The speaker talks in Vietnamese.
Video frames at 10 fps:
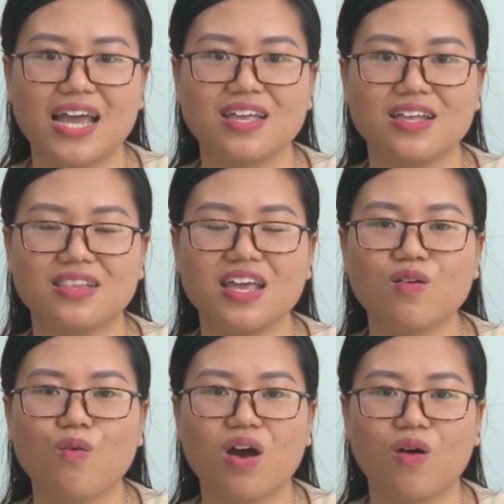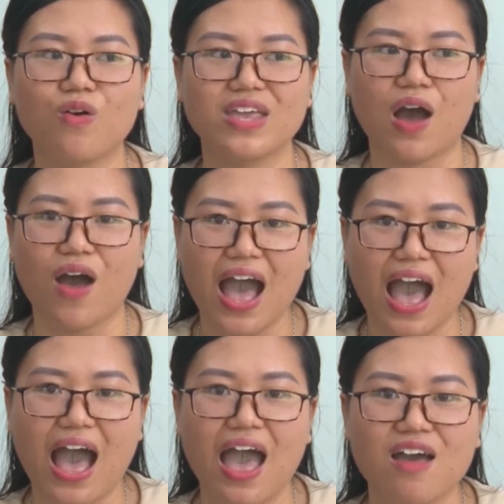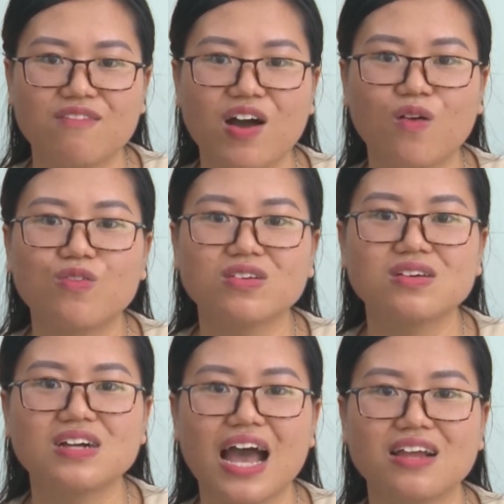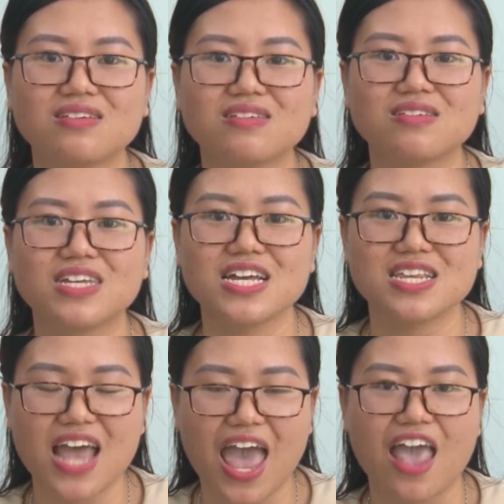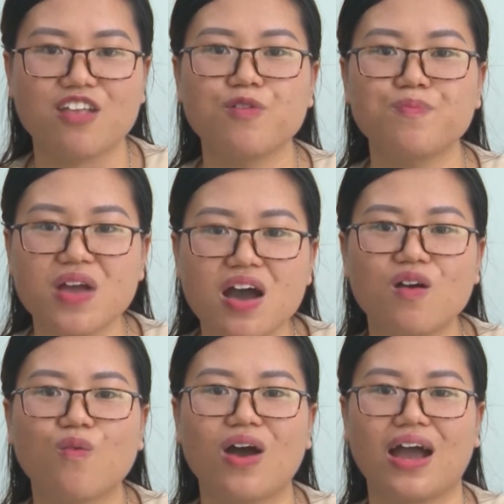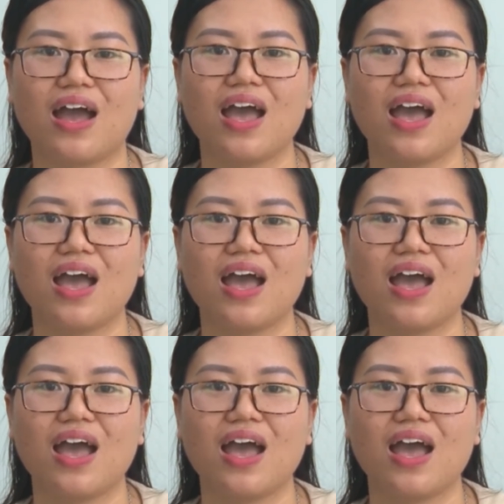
dạy nhiệt tình của cô giáo Hà và cũng như là sự chia sẻ giúp đỡ của